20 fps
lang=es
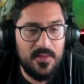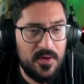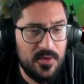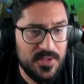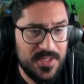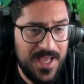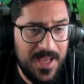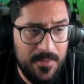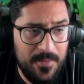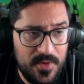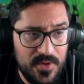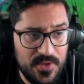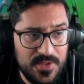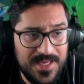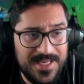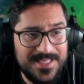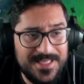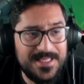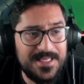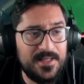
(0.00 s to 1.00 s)
de los cambios
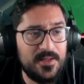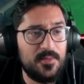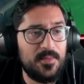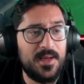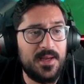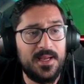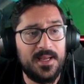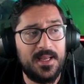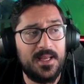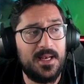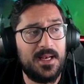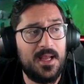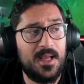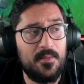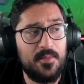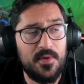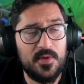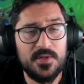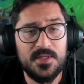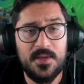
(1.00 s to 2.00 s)
han sido para que el
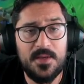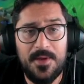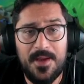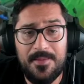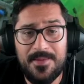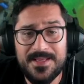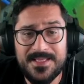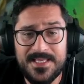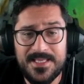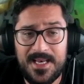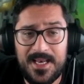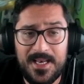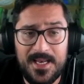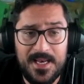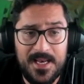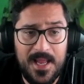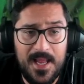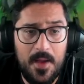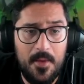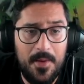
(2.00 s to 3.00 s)
campeón se vea más en la
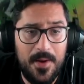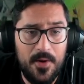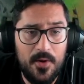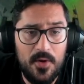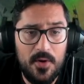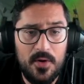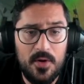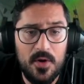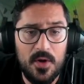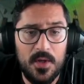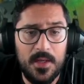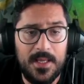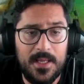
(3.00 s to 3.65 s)
línea de varón.